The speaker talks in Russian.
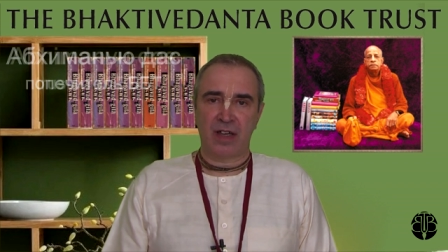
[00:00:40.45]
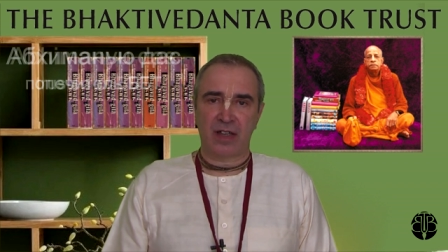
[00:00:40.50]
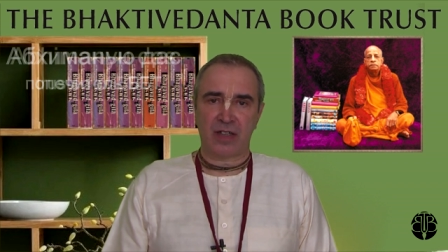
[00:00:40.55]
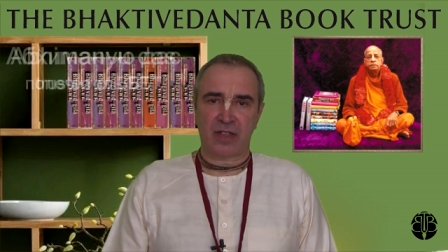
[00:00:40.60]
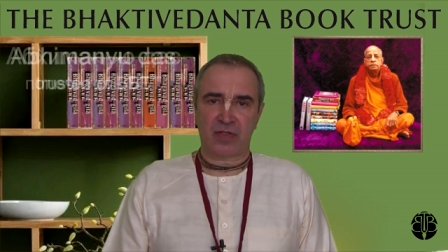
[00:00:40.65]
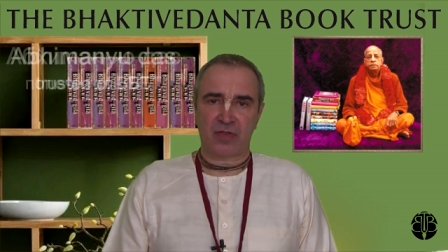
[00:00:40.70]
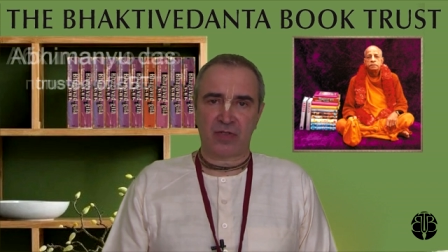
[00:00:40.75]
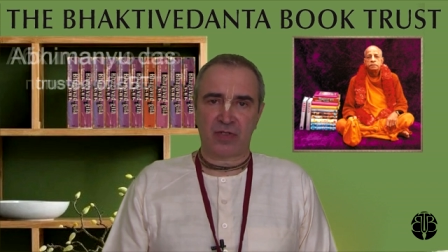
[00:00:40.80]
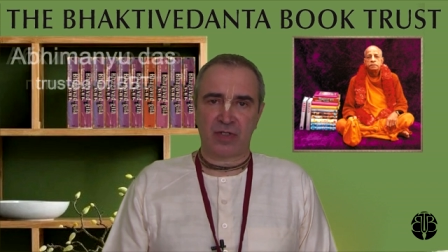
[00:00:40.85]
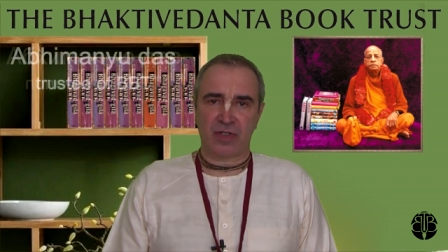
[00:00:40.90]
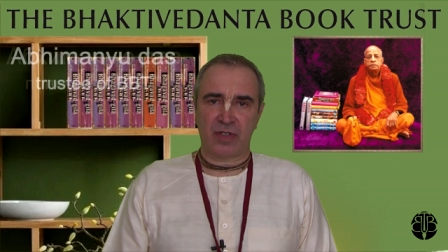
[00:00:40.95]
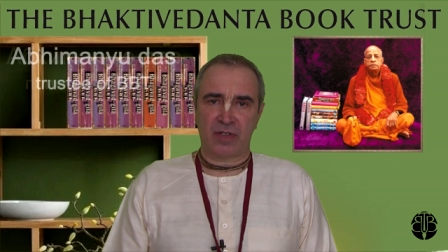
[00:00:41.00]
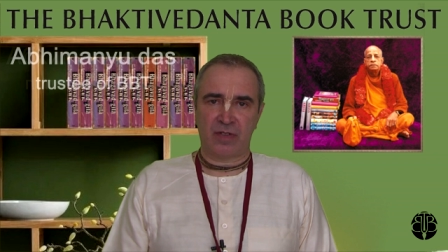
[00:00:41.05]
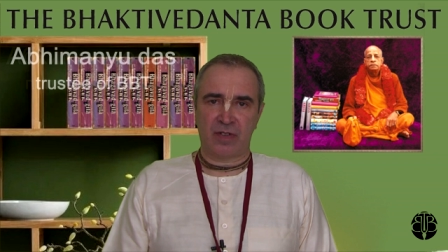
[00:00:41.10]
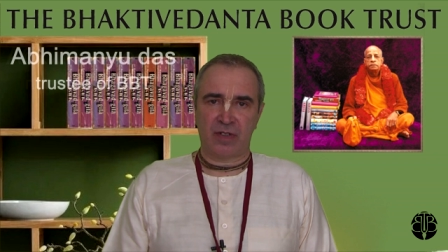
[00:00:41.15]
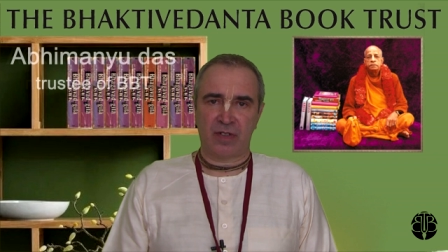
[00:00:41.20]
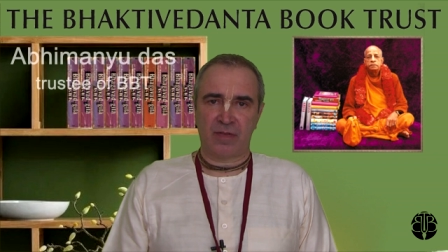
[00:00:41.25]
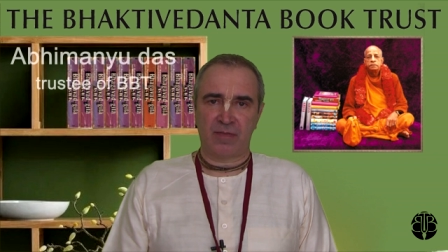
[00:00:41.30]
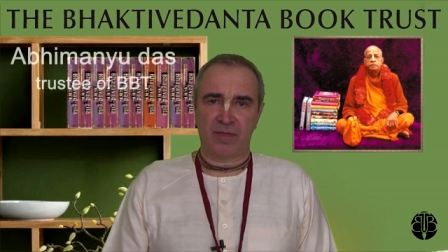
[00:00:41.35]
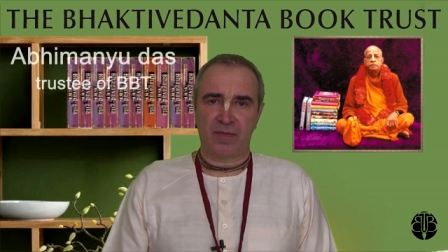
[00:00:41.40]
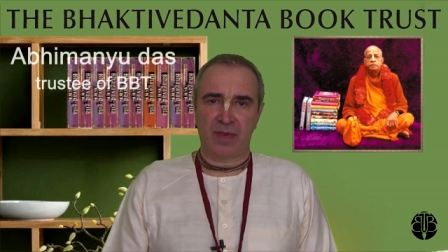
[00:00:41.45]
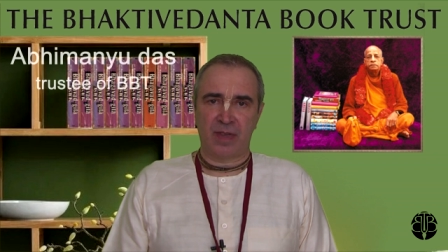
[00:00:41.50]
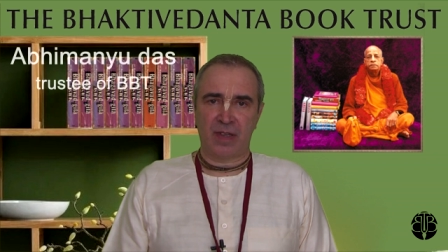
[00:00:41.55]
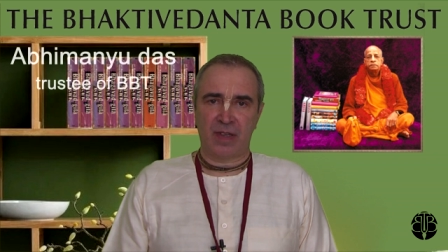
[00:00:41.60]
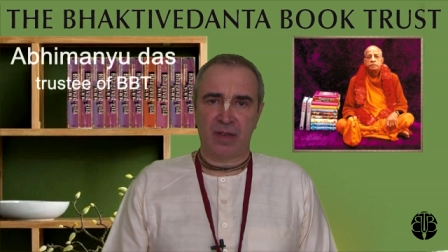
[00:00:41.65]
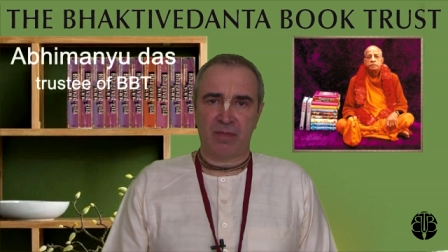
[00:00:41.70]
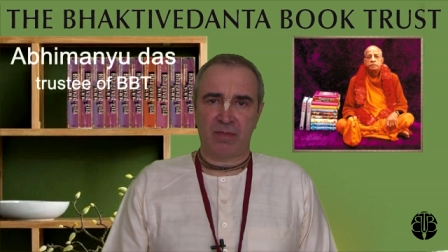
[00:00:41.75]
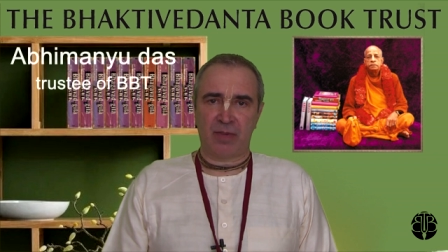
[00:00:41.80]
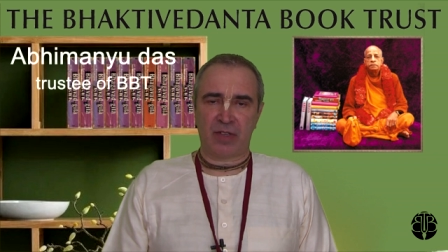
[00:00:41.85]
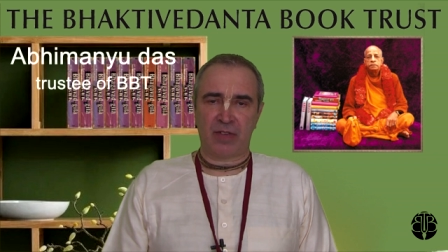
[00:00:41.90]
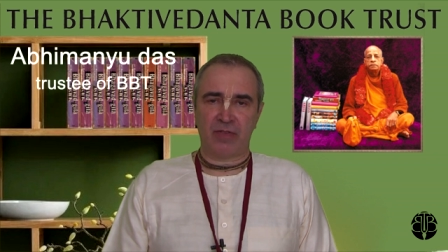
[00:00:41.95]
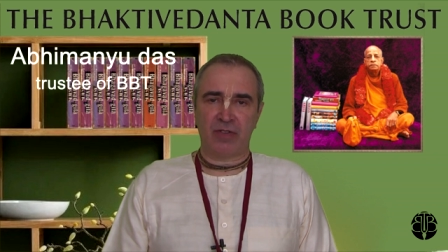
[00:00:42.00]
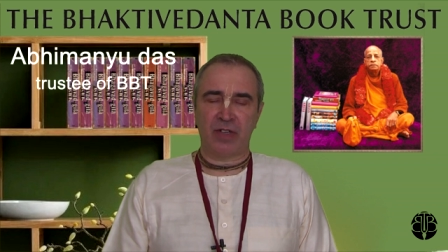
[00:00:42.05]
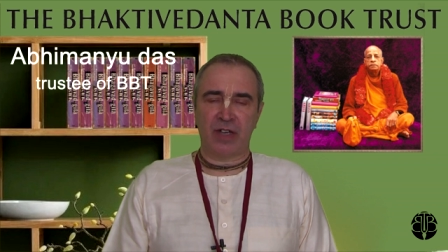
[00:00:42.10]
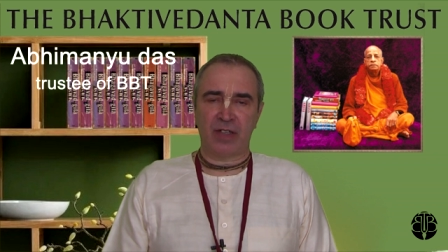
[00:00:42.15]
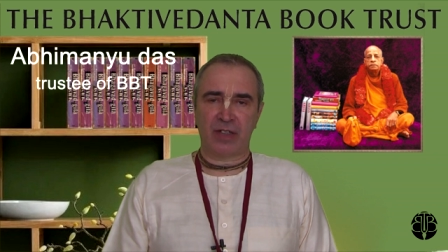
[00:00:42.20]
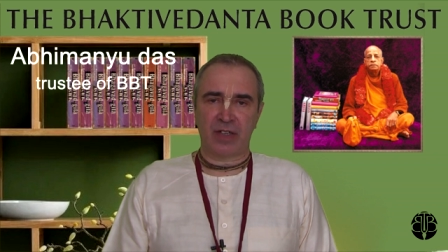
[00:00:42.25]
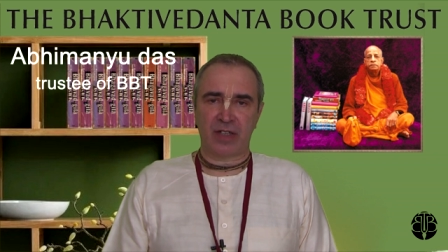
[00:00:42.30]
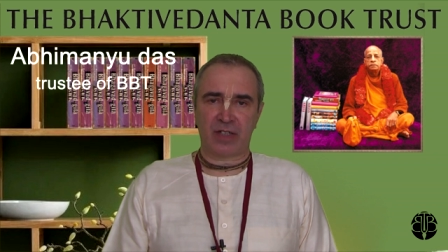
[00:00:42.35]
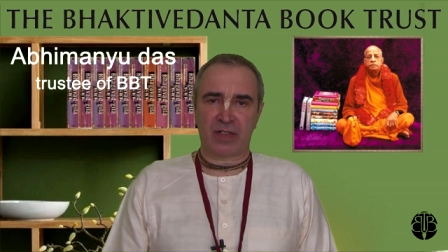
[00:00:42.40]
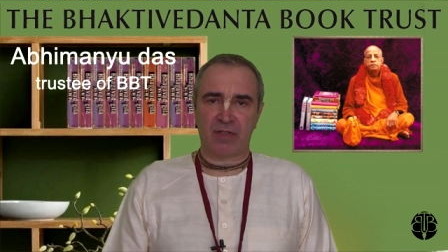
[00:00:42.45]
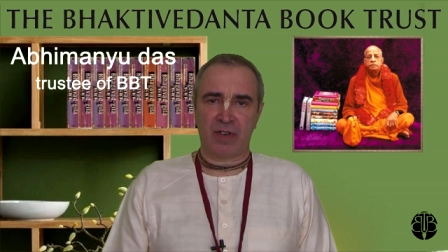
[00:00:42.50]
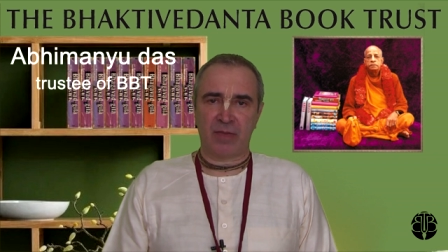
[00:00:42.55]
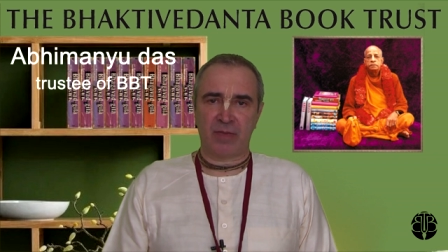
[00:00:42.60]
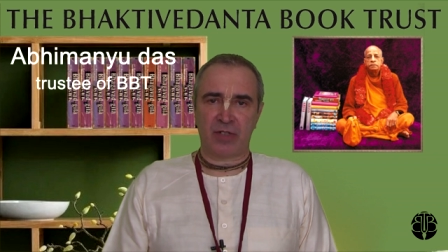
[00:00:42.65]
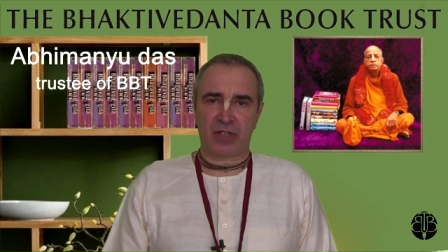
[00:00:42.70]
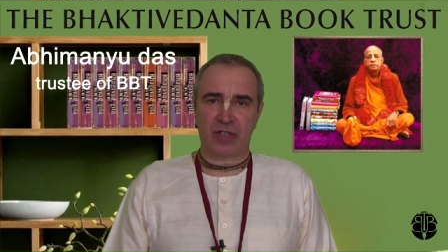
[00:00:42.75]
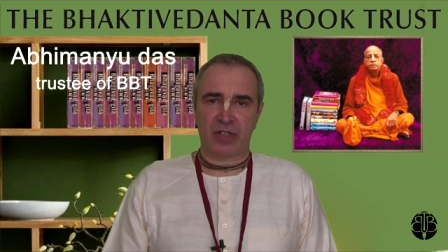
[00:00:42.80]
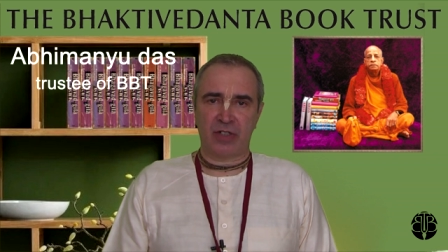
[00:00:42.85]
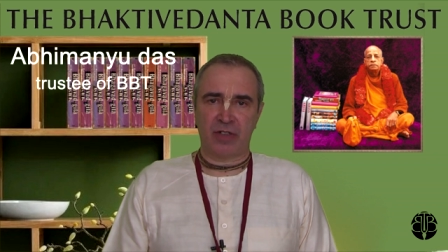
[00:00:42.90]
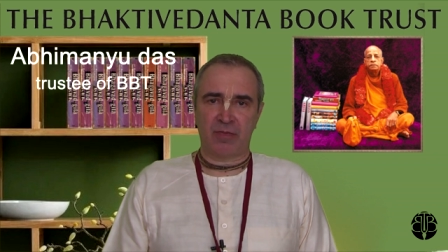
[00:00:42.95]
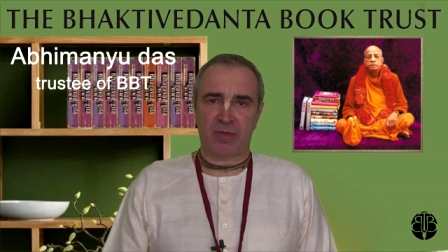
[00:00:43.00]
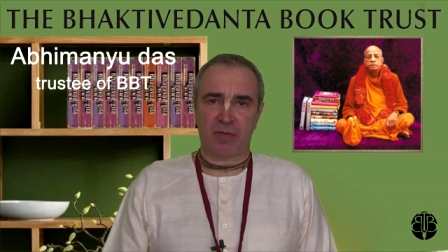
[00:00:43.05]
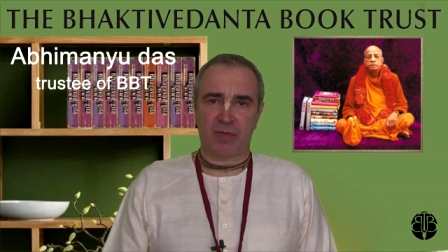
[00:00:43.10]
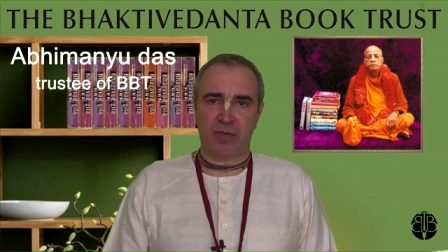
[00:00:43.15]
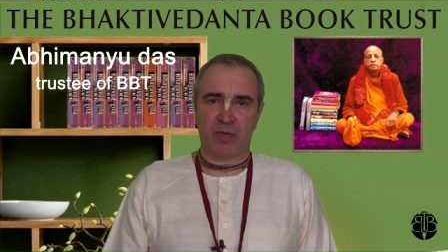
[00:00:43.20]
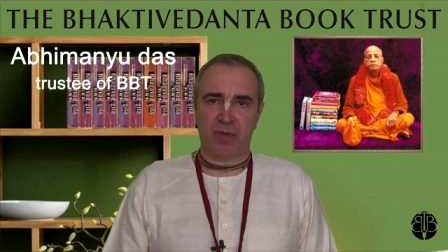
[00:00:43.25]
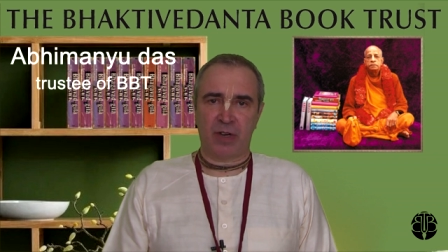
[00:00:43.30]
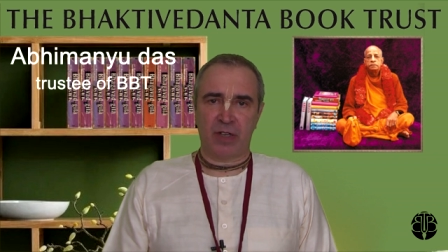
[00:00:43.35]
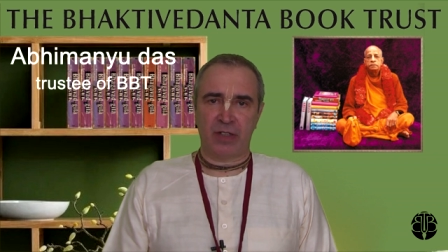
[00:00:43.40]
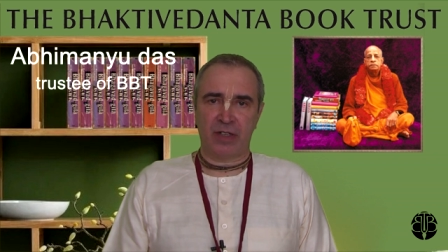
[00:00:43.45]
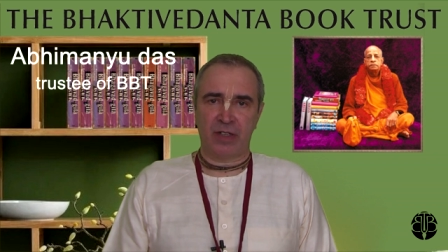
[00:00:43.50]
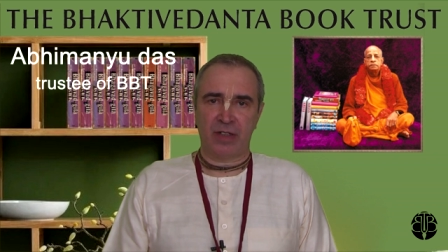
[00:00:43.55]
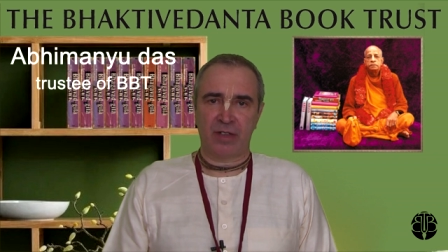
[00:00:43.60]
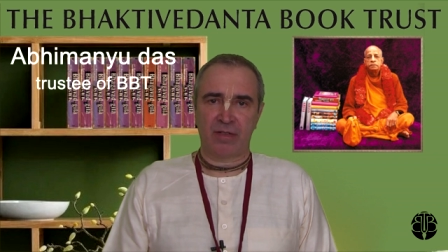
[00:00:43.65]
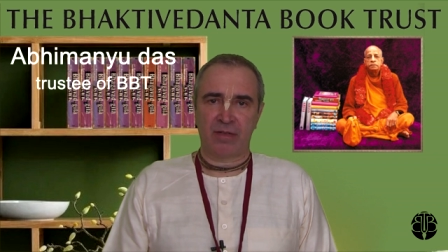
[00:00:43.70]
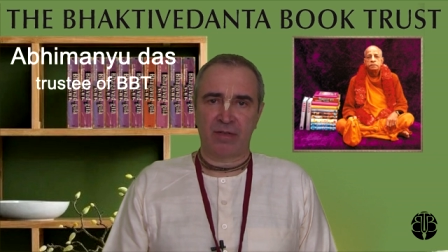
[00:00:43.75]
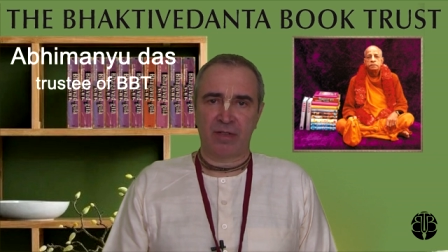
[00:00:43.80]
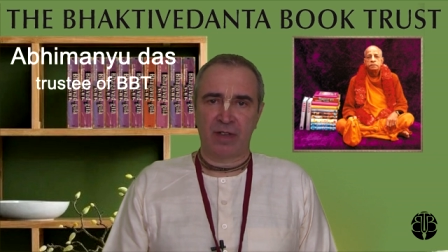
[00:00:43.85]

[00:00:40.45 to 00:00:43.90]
созданного Бхактивиданта и с вами Шилы Прабхупадой